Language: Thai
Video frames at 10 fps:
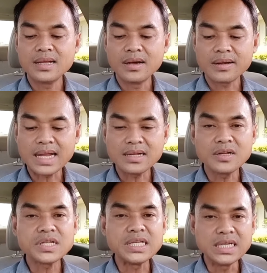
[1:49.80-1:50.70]
รัฐก็
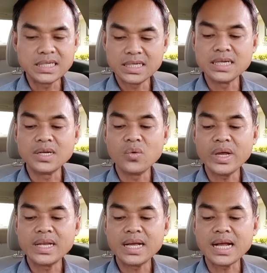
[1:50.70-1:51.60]
จะยึดคืนด้วย
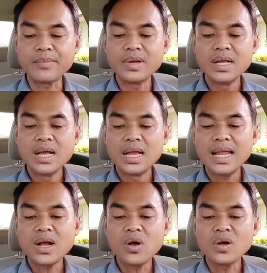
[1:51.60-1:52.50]
นะครับ
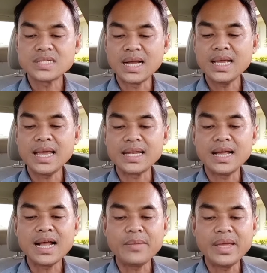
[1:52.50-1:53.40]
และข้อสังเกต
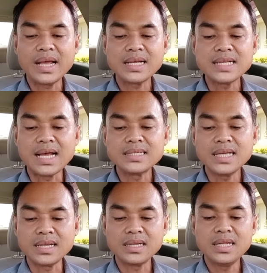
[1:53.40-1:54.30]
นะครับ เอกสาร
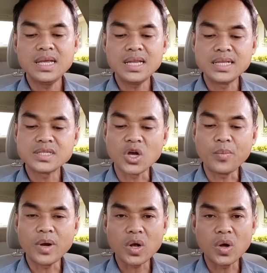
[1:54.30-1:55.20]
สิทธิ์ที่ดินส
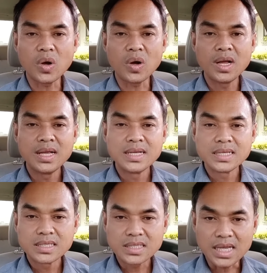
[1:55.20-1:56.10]
พก
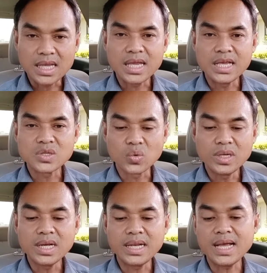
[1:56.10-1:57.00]
4ขีด
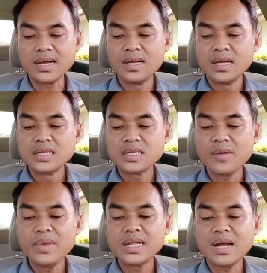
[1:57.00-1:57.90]
01เนี่ยจะ
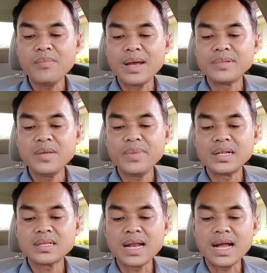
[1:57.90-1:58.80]
มีทั้งแบบที่เป็น
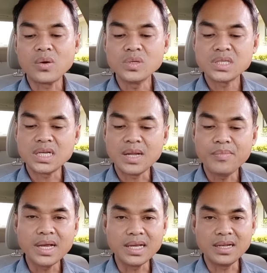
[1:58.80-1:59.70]
ตราคุดสี
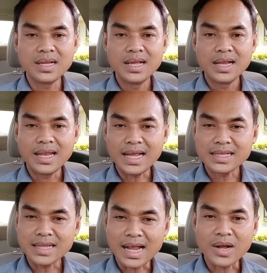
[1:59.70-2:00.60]
น้ำเงิน และ
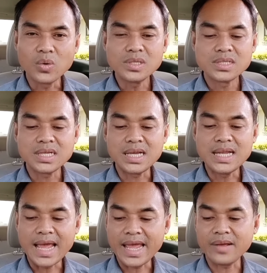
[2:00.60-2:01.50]
ตราคุดสี
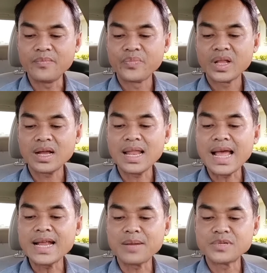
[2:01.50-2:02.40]
แดง คล้า
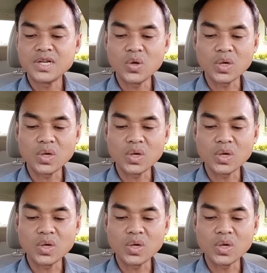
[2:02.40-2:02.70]
ยกับโฉนด